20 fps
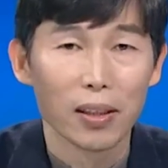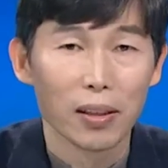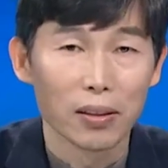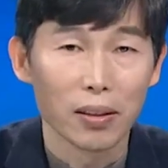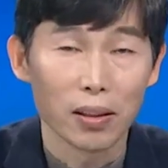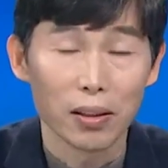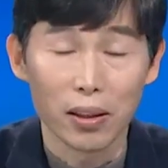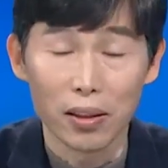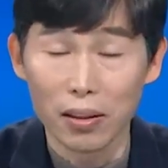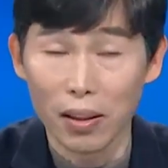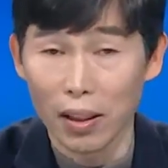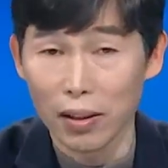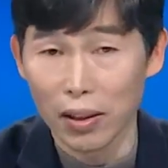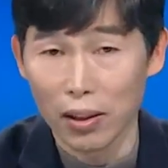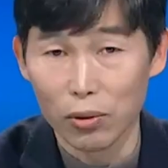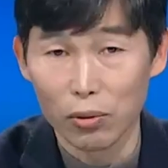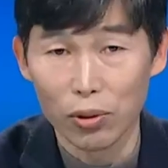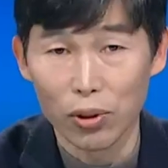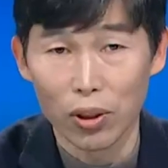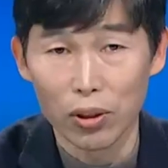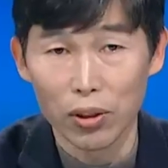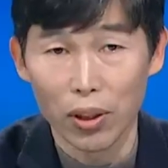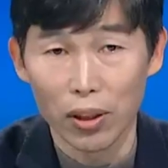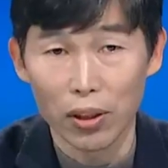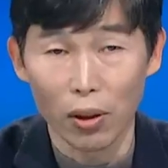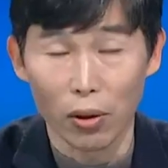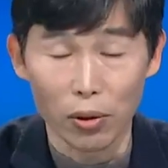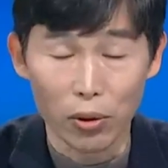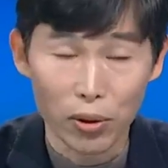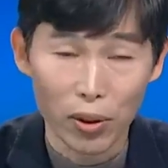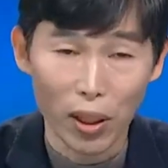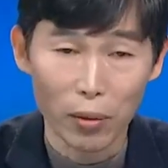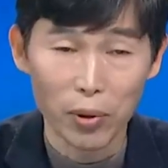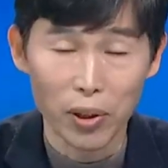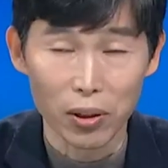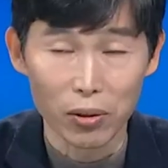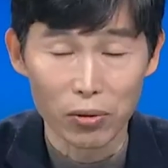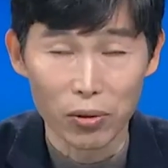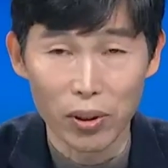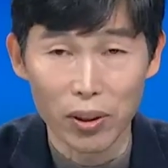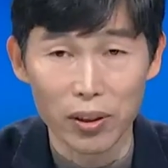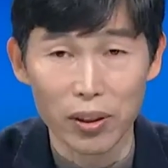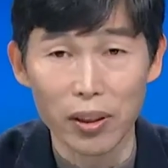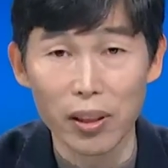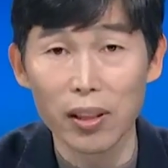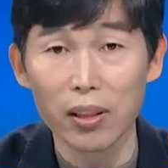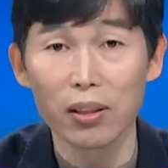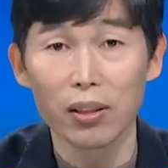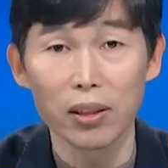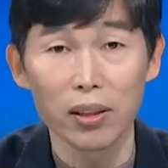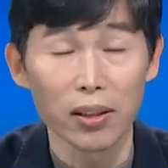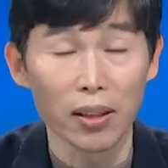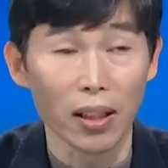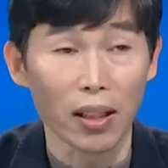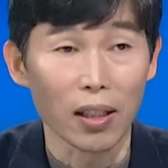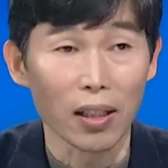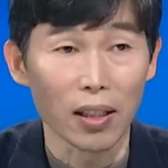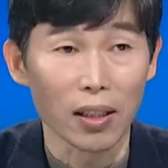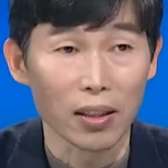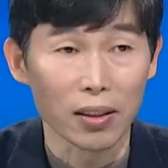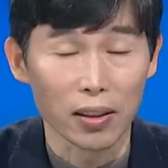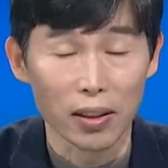그러니까 지금까지 인구 정책이 어떻게 하면 인구를 늘릴 것이냐,